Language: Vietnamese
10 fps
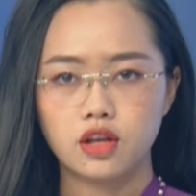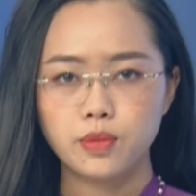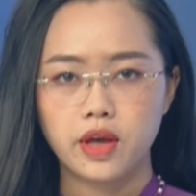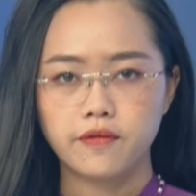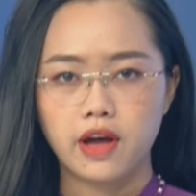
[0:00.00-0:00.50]

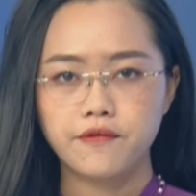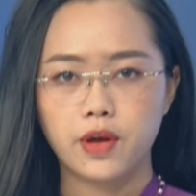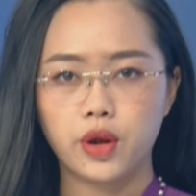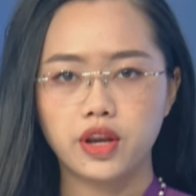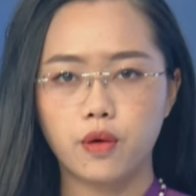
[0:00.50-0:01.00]
Nhóm giải pháp
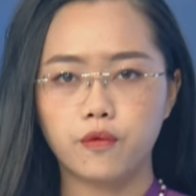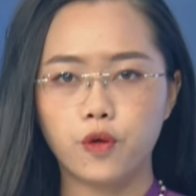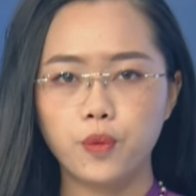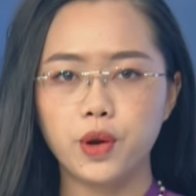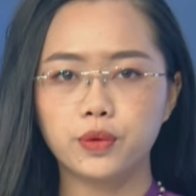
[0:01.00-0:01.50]
về huy động
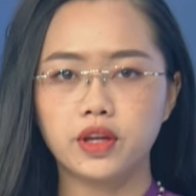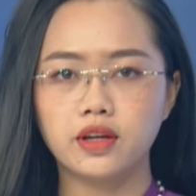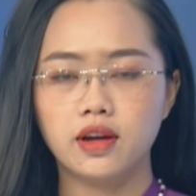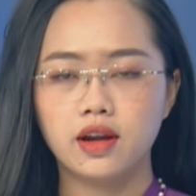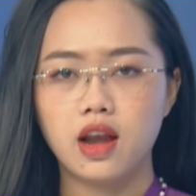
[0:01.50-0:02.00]
vốn đầu
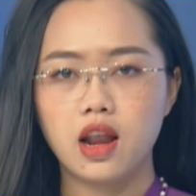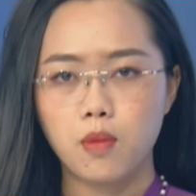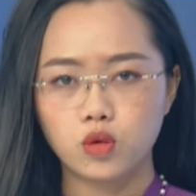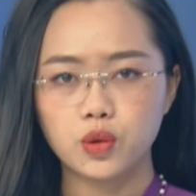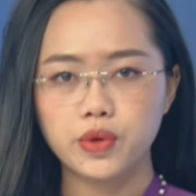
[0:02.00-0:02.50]
tư là
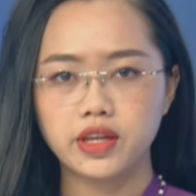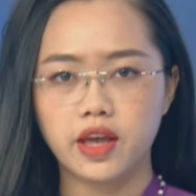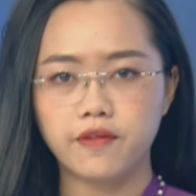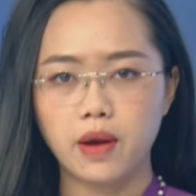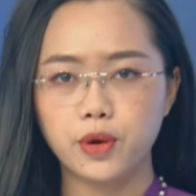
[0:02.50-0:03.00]
một trong những
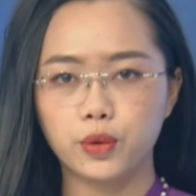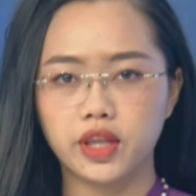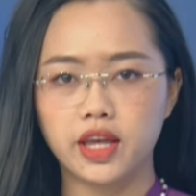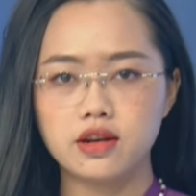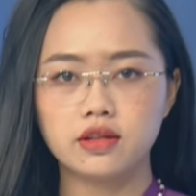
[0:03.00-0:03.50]
giải pháp đầu
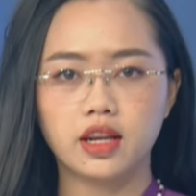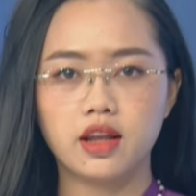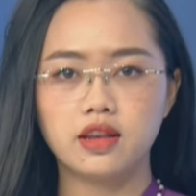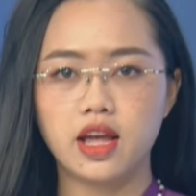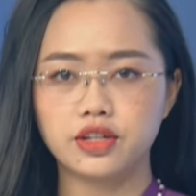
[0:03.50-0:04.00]
tiên được Tây
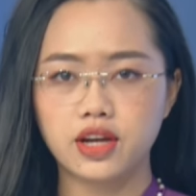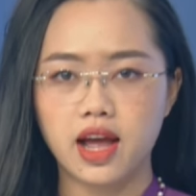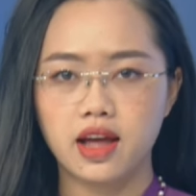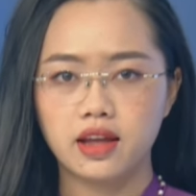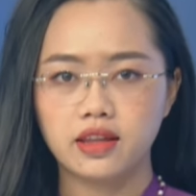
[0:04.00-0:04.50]
Ninh đề
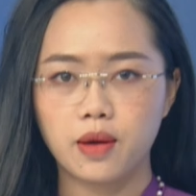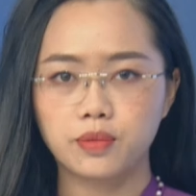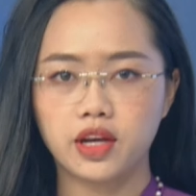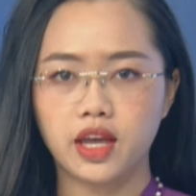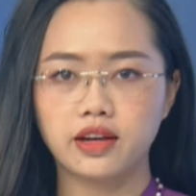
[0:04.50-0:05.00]
ra
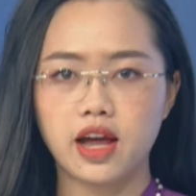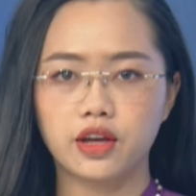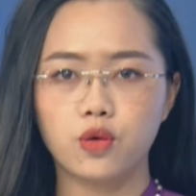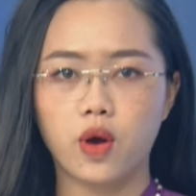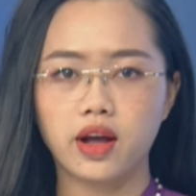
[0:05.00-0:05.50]
nhằm thực hiện
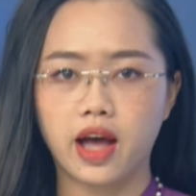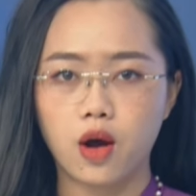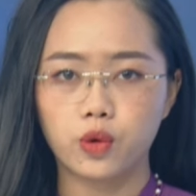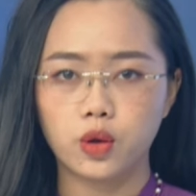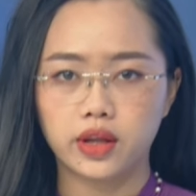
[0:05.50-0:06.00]
đạt hiệu quả
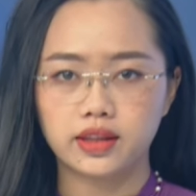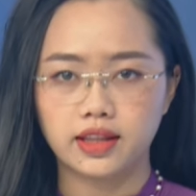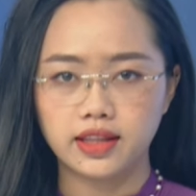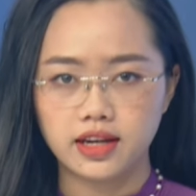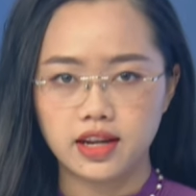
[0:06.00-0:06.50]
cao quy hoạch
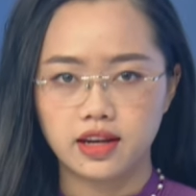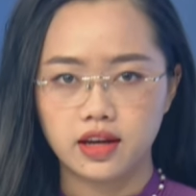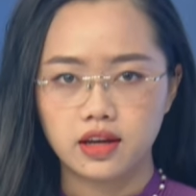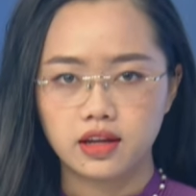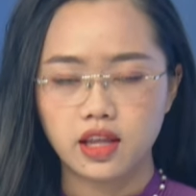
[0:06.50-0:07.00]
tỉnh Tây Ninh
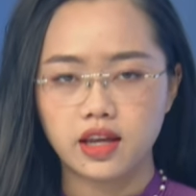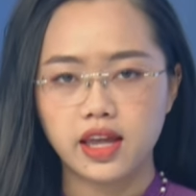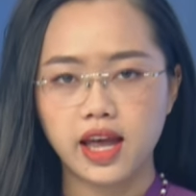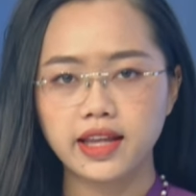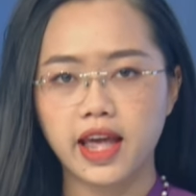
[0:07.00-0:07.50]
thời
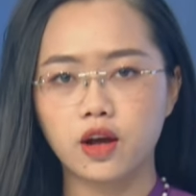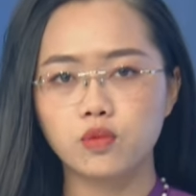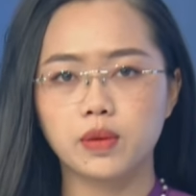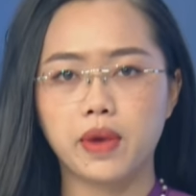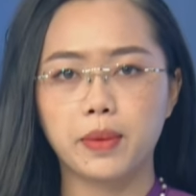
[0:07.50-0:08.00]
kỳ
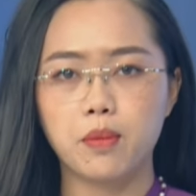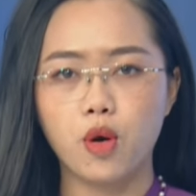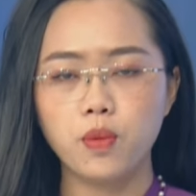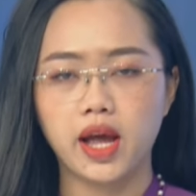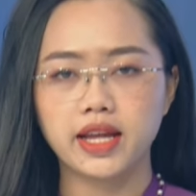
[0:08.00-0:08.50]

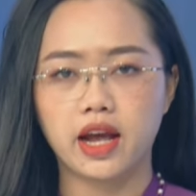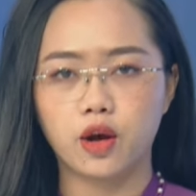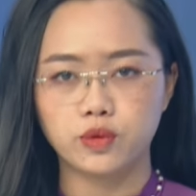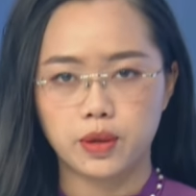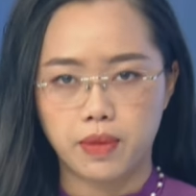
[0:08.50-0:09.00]

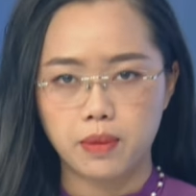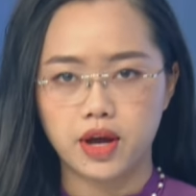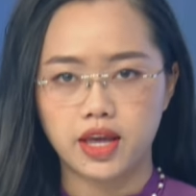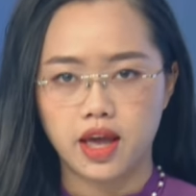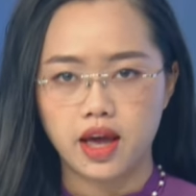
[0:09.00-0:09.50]

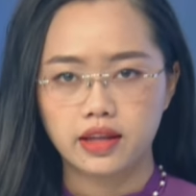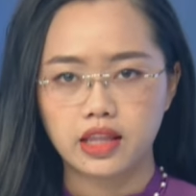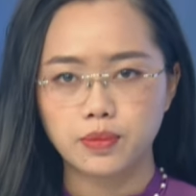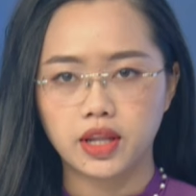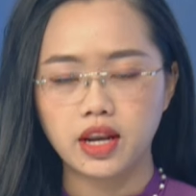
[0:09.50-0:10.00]
2021-2030,
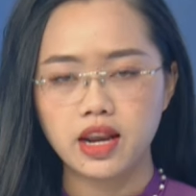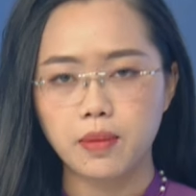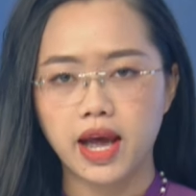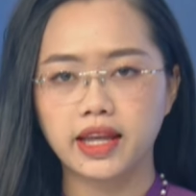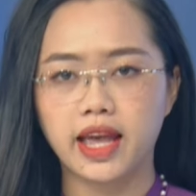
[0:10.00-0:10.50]
tầm nhìn đến
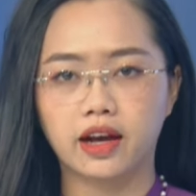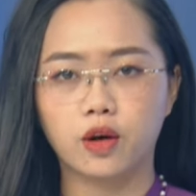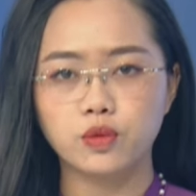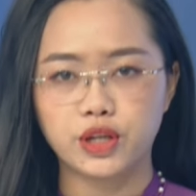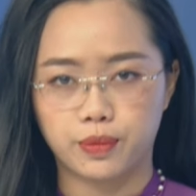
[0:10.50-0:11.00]
năm
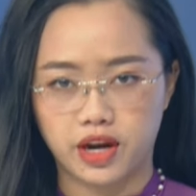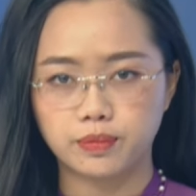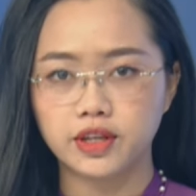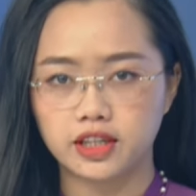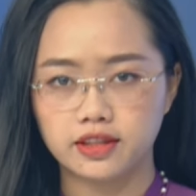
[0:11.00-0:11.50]

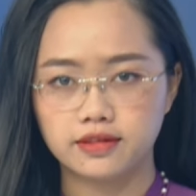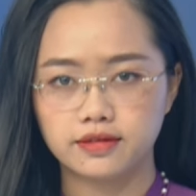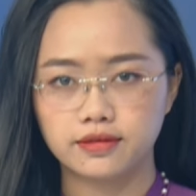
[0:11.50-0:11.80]
2050.